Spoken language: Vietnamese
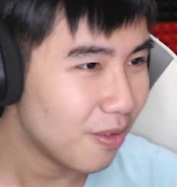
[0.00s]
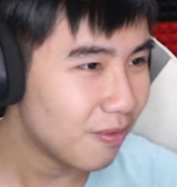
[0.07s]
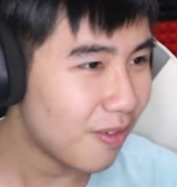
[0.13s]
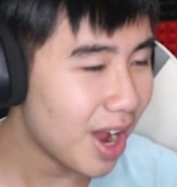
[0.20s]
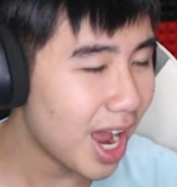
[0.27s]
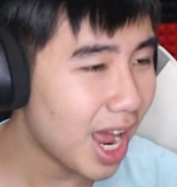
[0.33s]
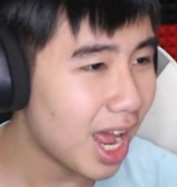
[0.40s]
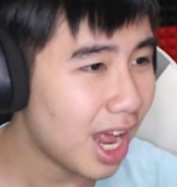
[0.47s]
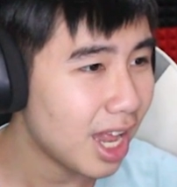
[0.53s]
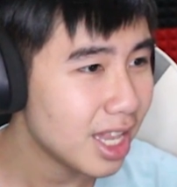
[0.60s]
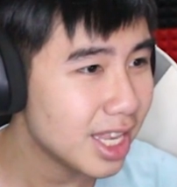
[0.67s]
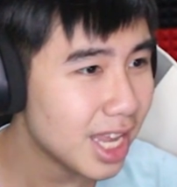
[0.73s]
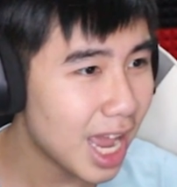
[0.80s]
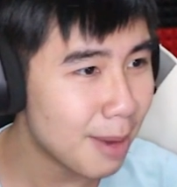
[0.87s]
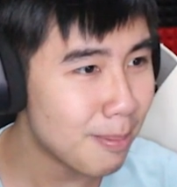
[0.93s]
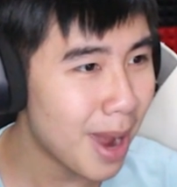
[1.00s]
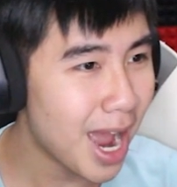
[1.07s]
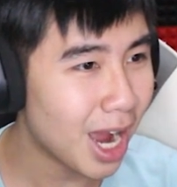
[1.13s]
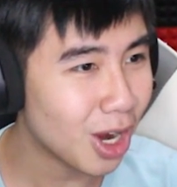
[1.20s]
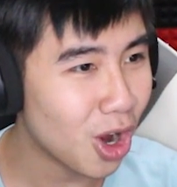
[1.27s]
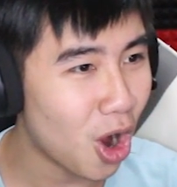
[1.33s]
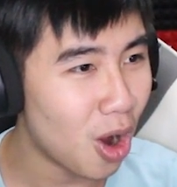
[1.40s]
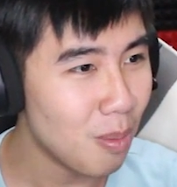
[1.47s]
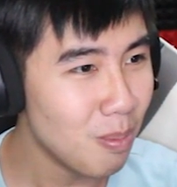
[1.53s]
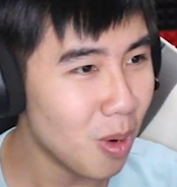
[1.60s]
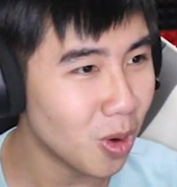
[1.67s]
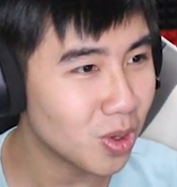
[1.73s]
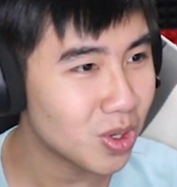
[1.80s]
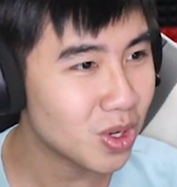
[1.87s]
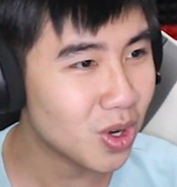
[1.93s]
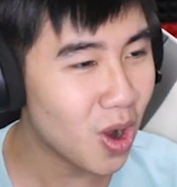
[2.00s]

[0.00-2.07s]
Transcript: Và nhà bà có một